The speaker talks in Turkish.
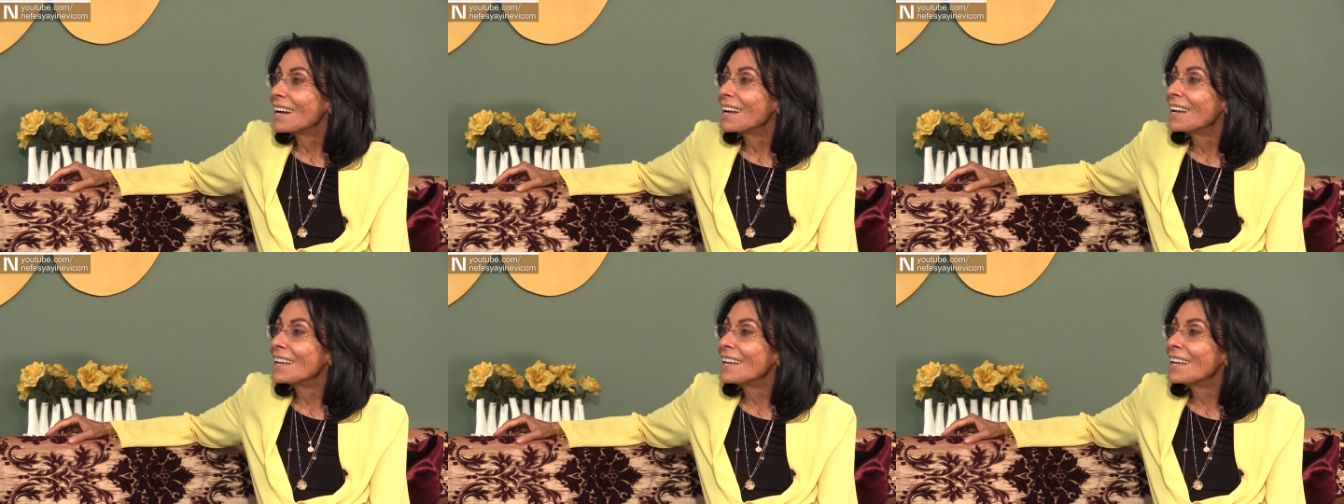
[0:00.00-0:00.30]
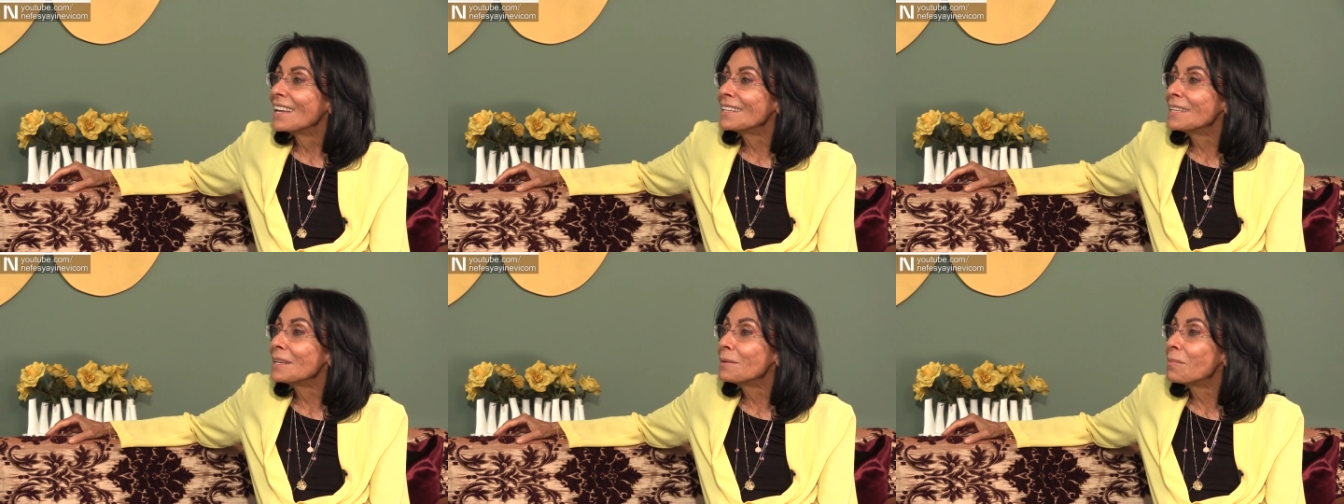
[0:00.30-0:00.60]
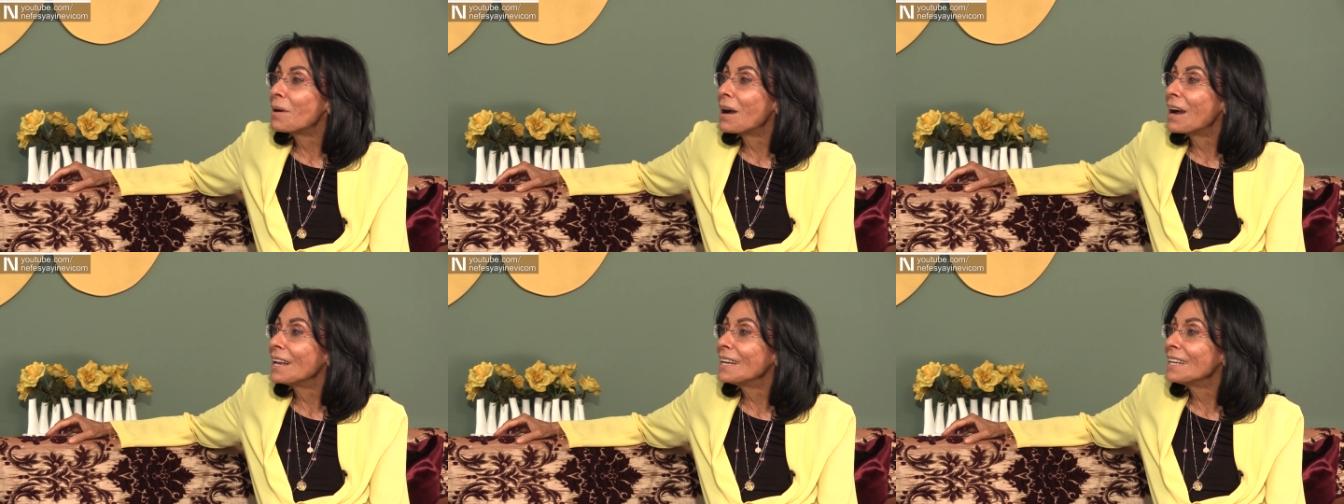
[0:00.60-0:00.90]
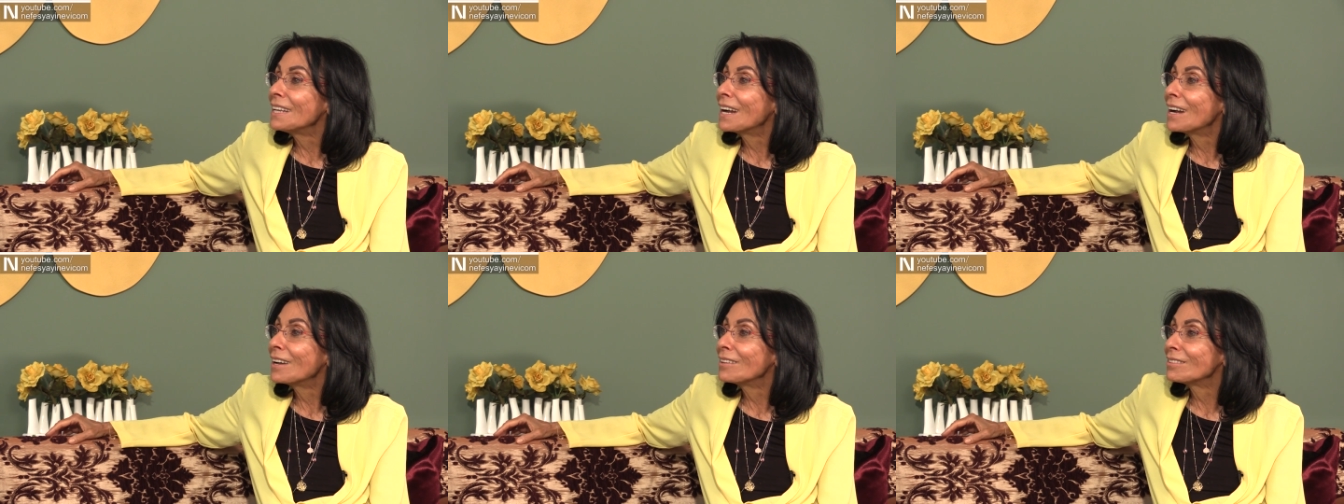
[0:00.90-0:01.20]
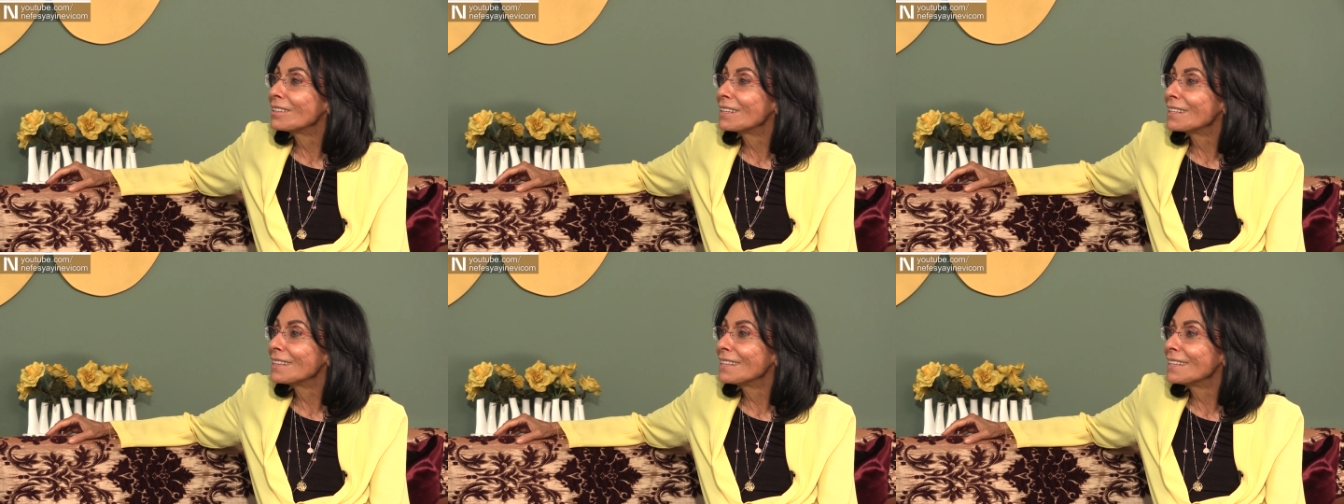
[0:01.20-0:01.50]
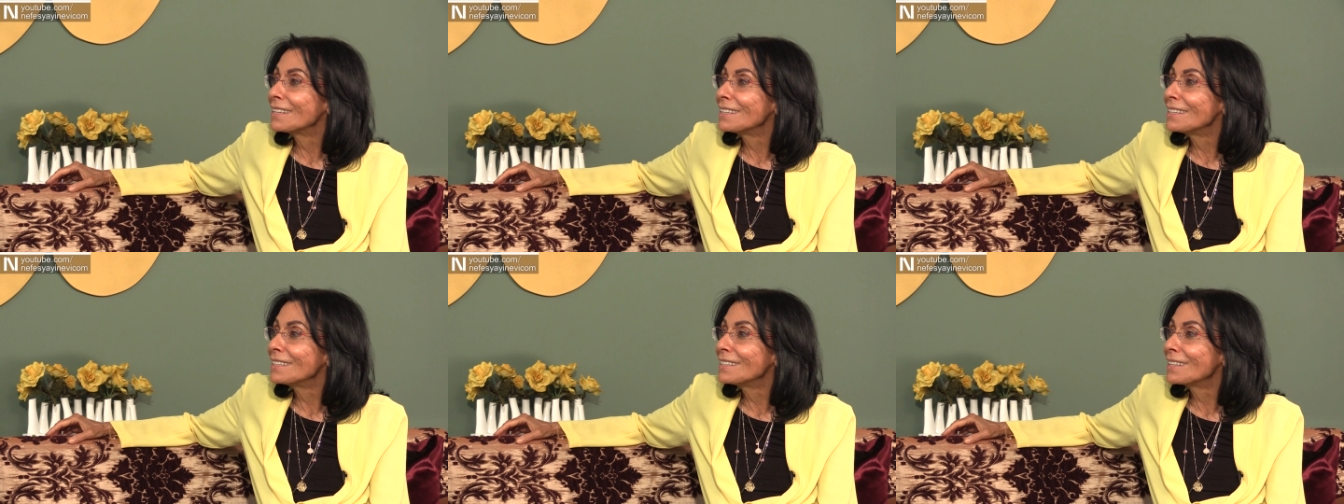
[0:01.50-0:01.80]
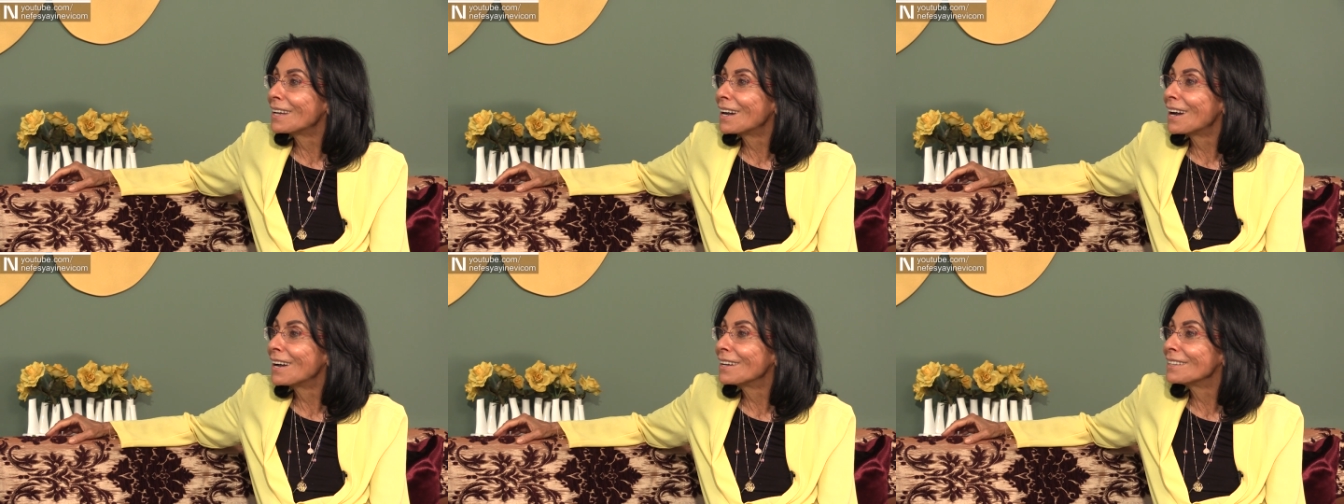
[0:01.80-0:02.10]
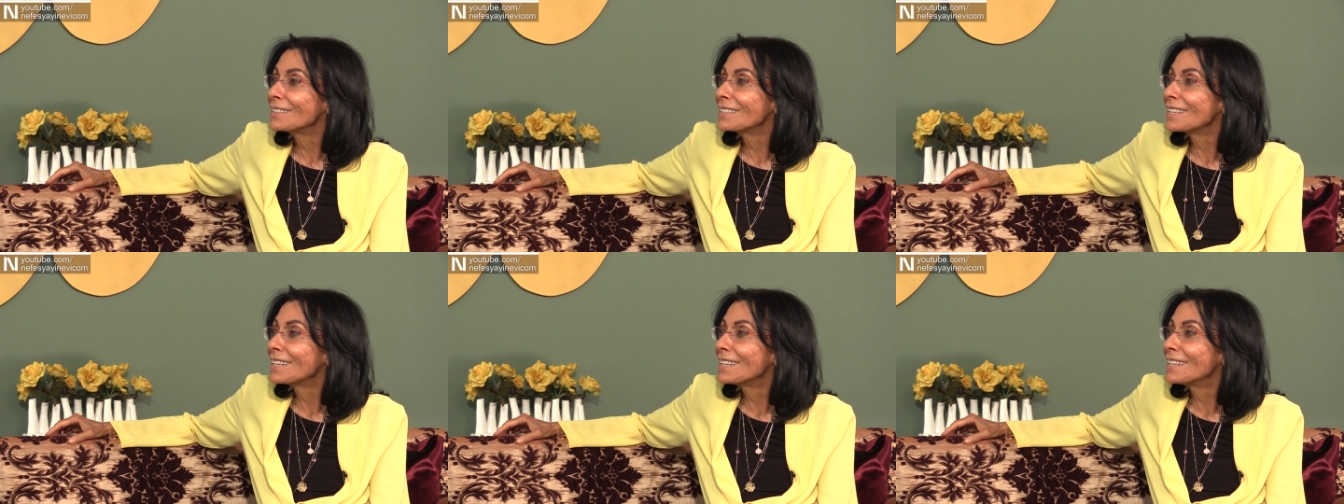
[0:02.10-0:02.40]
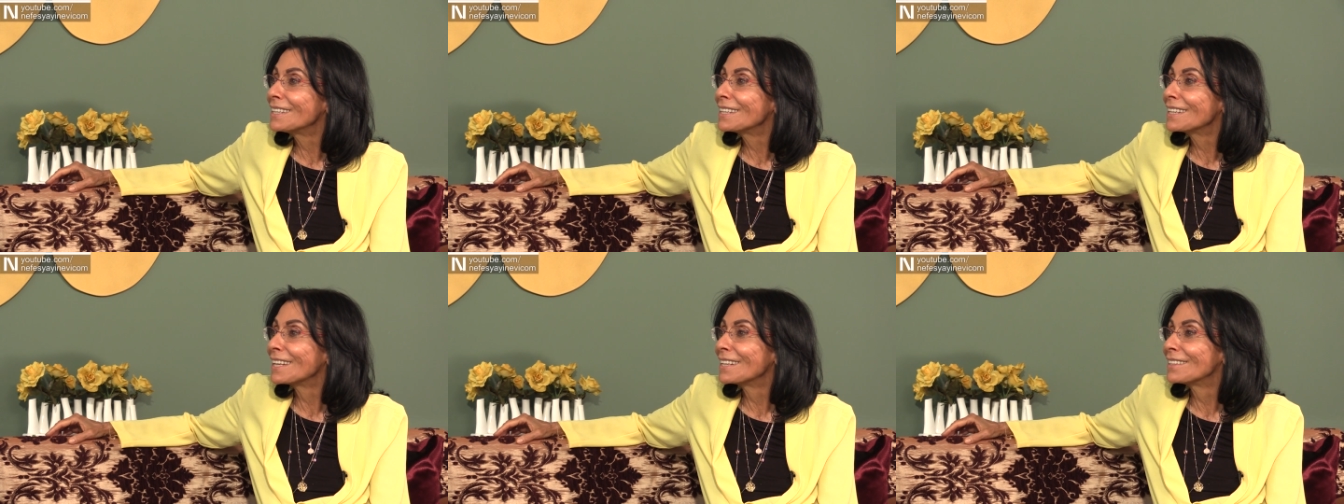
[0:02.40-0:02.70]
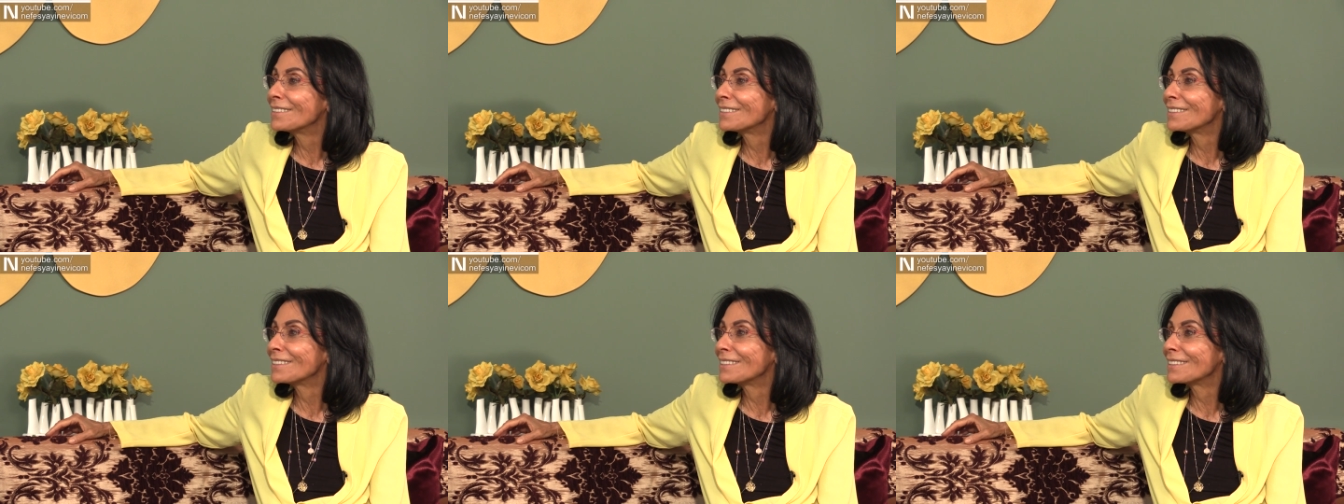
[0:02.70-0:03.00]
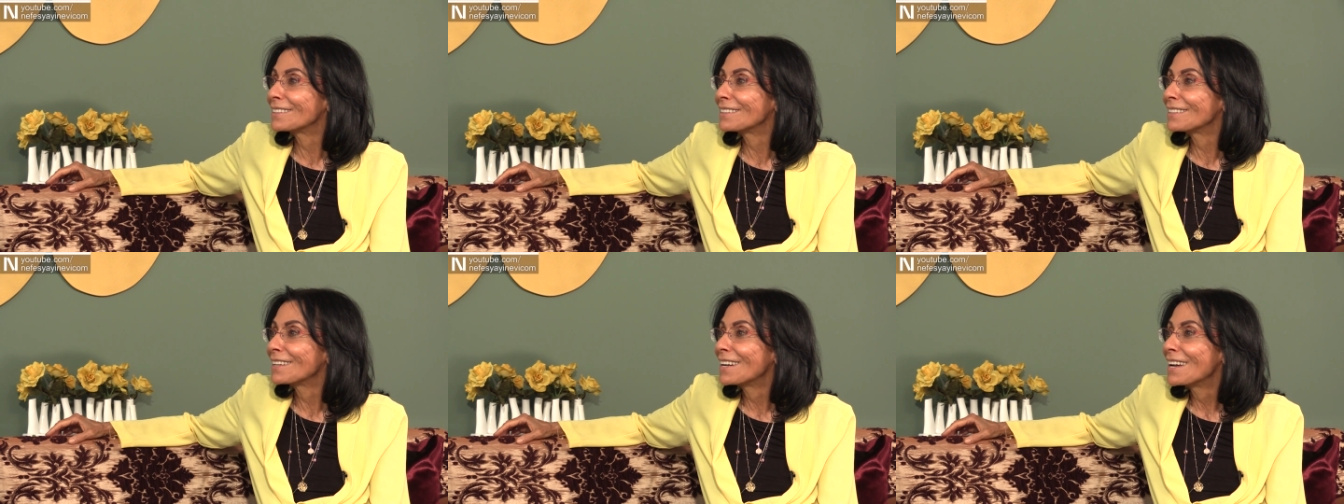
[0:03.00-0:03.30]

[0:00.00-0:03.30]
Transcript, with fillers: e, Edebali Hazretlerinin a, şeyini getirirdi.